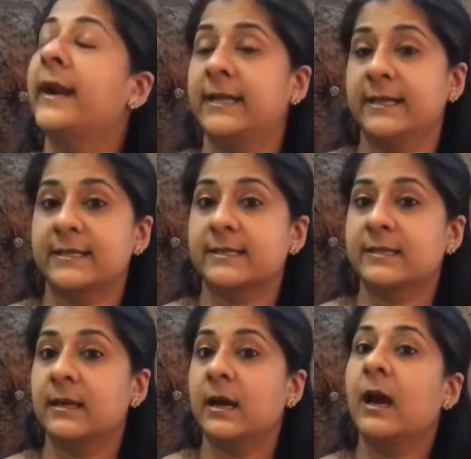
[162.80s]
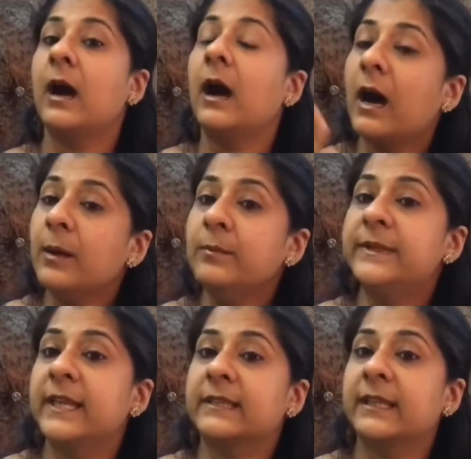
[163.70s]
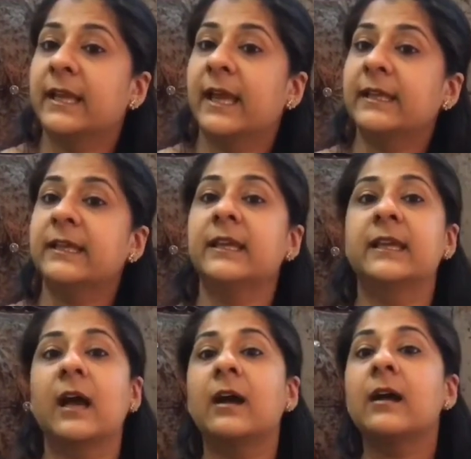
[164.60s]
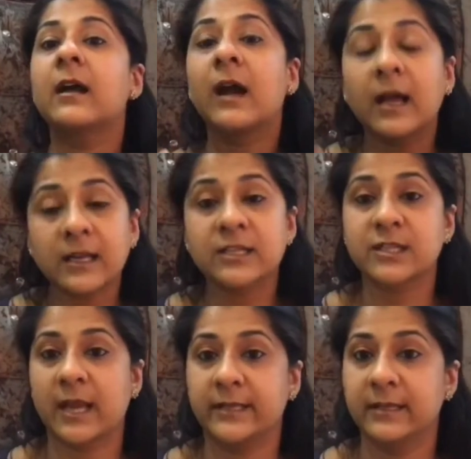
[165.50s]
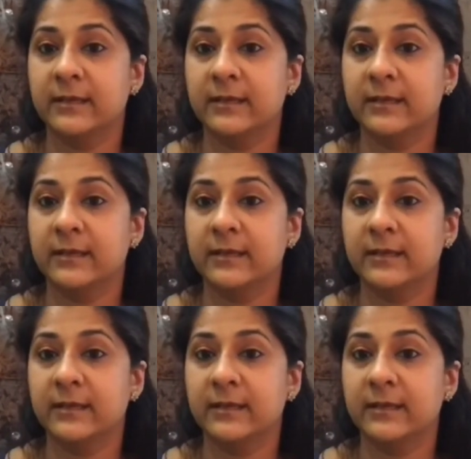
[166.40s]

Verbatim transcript: लिस्ट अब देखते हैं कि क्या खाना चाहिए